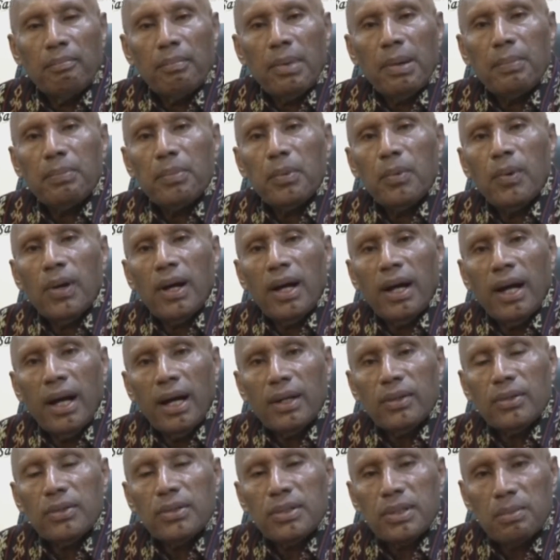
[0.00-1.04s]
Papua,
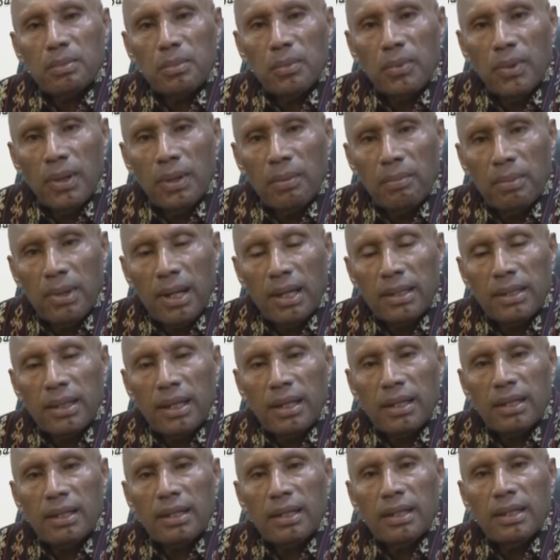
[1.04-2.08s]
harus semua
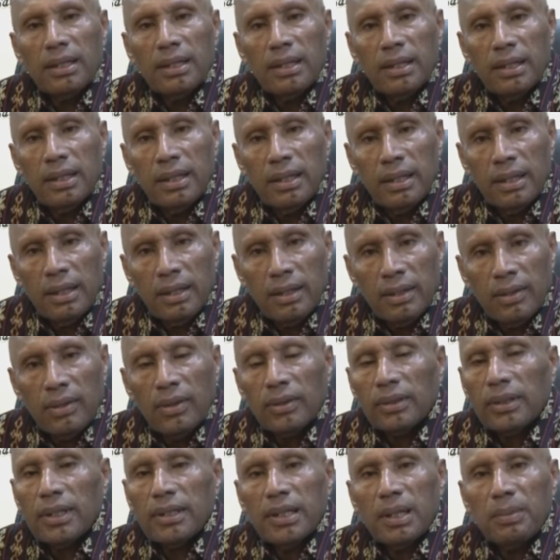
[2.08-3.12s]
belajar di
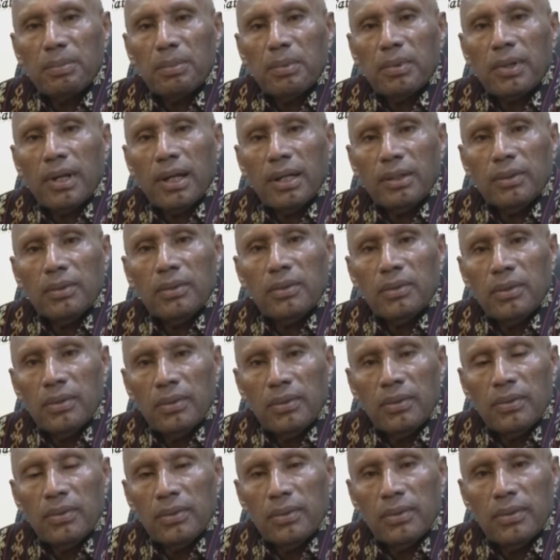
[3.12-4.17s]
kota Jayapura. Itu
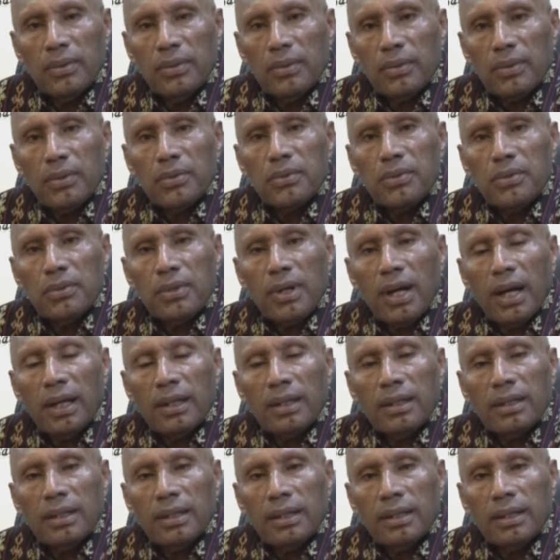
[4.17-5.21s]
uh, rujukan
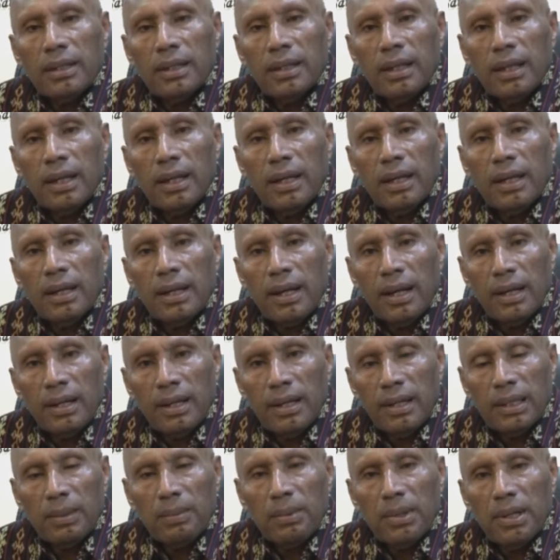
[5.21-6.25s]
uh, karena
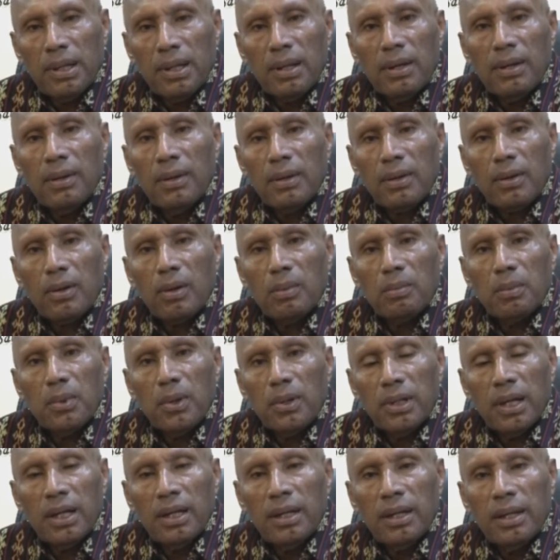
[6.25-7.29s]
kita menjadi role
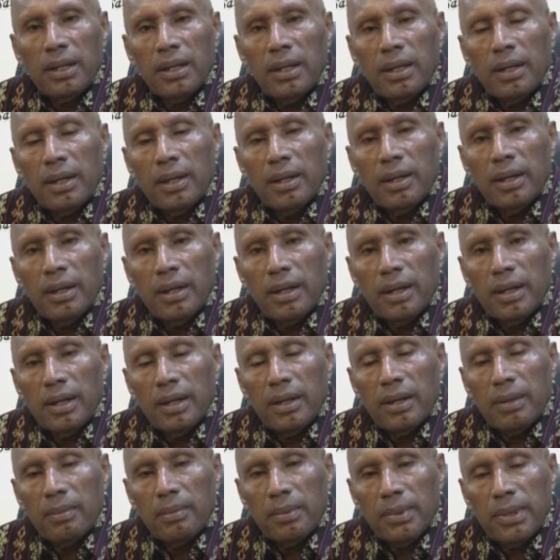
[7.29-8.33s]
model,
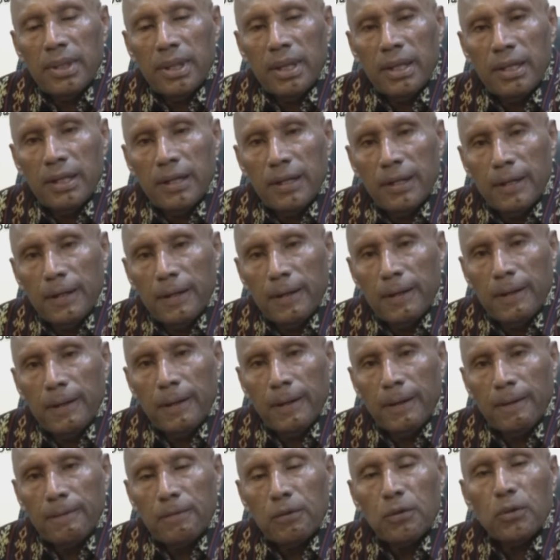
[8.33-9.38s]
uh, menjadi
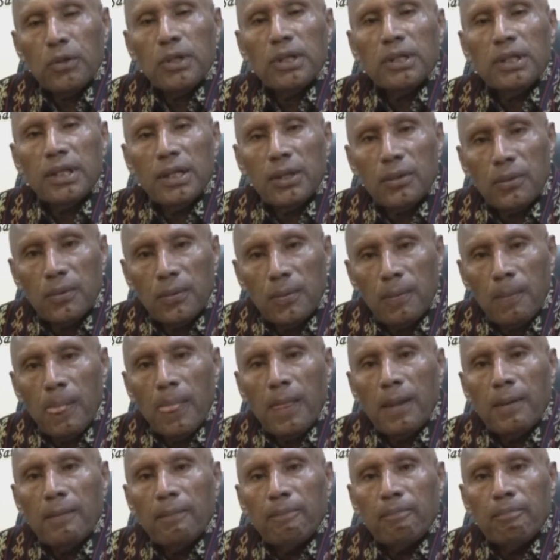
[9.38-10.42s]
sudi tiru
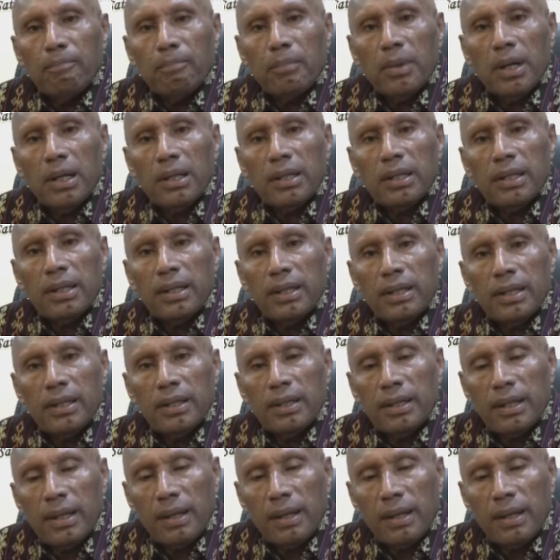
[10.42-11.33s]
bagi